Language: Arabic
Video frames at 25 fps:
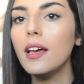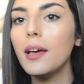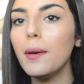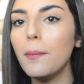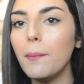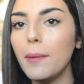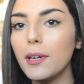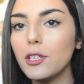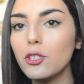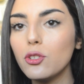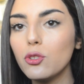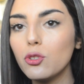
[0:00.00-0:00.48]

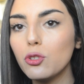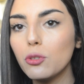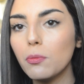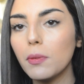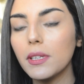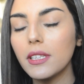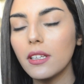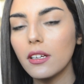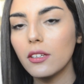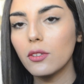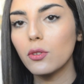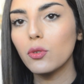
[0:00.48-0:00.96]
باش
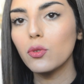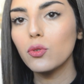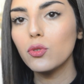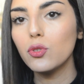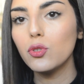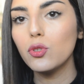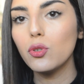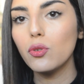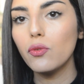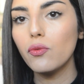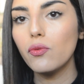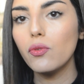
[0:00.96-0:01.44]
نتوما تقدروا
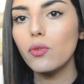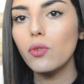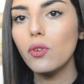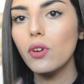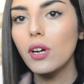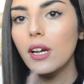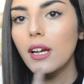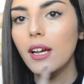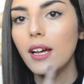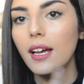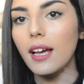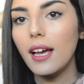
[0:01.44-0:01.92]

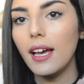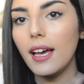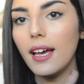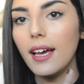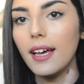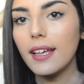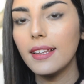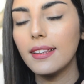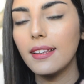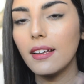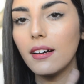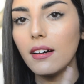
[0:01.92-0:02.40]
تشوفوا
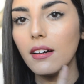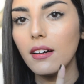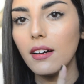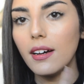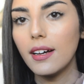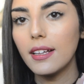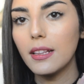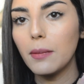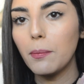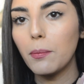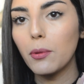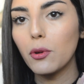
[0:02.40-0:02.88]
هذا
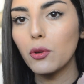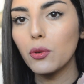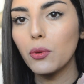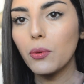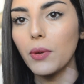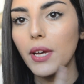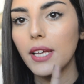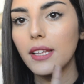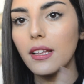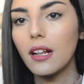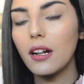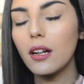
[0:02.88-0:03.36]
هذا
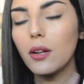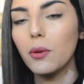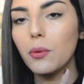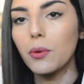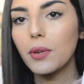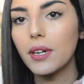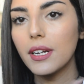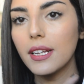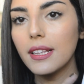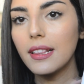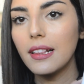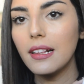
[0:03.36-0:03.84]
البرودوي هذا اللي
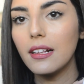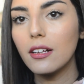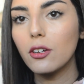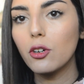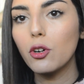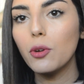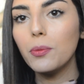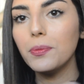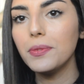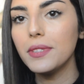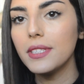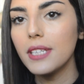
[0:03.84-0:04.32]
وريت
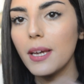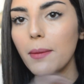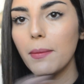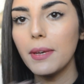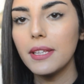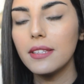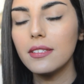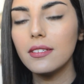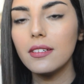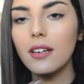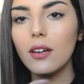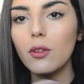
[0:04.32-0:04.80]
لكم
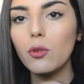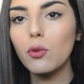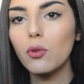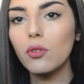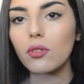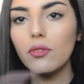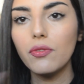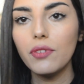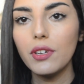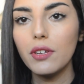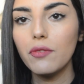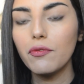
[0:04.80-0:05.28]
الثمن
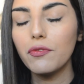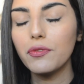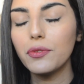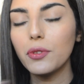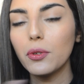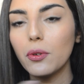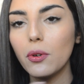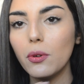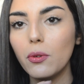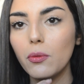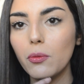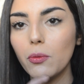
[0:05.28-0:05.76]
ديالو وفين
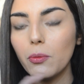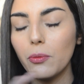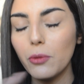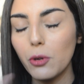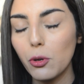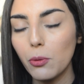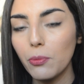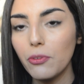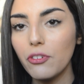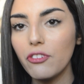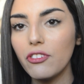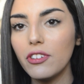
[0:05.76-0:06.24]

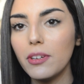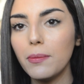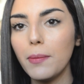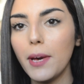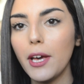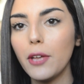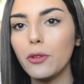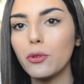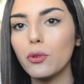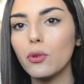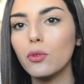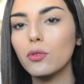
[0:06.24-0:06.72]
وفين
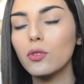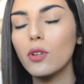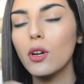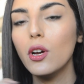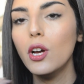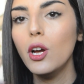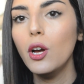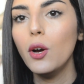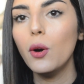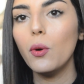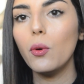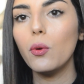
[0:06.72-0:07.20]
محطوط
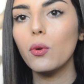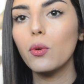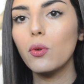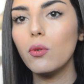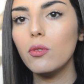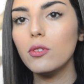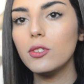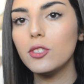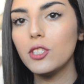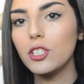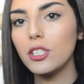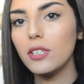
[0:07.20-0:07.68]

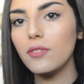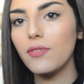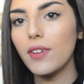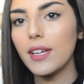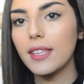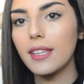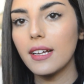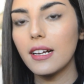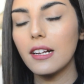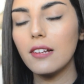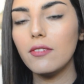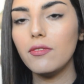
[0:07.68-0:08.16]
وكل شيء في
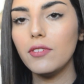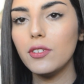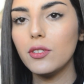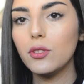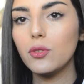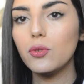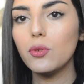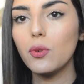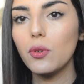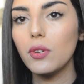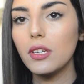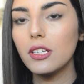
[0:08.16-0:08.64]
هذاك
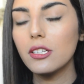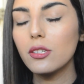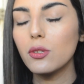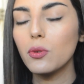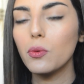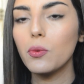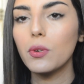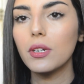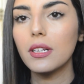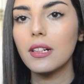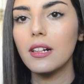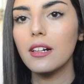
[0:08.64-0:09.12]
الفيديو اللي
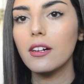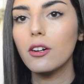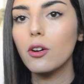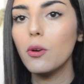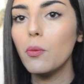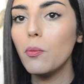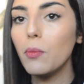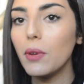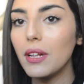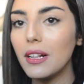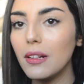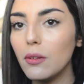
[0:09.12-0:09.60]
صورت
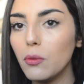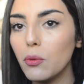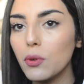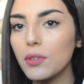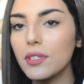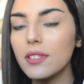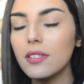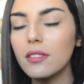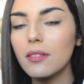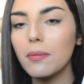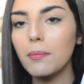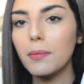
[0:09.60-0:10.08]
لكم
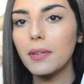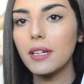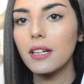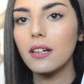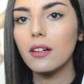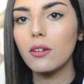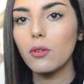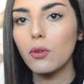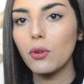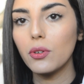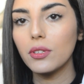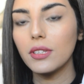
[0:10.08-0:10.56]
الوسط
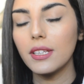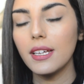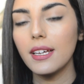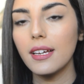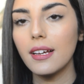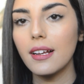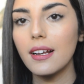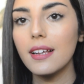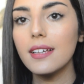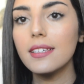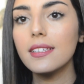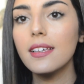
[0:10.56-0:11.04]
من كورتي
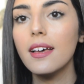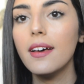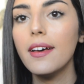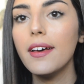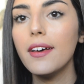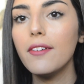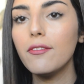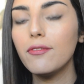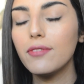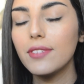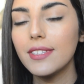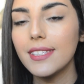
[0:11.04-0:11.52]
انجليز
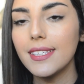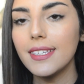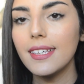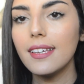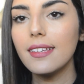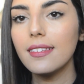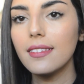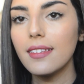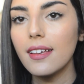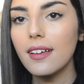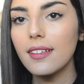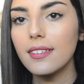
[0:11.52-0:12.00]
في
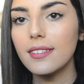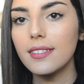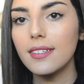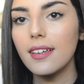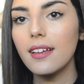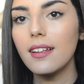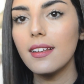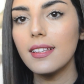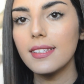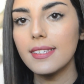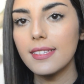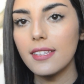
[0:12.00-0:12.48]
التيندا
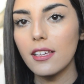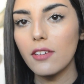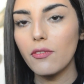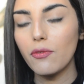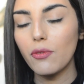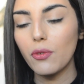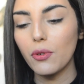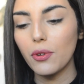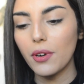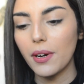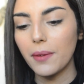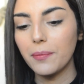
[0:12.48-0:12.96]
ديال
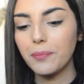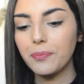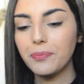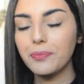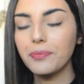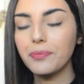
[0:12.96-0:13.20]
سيفورا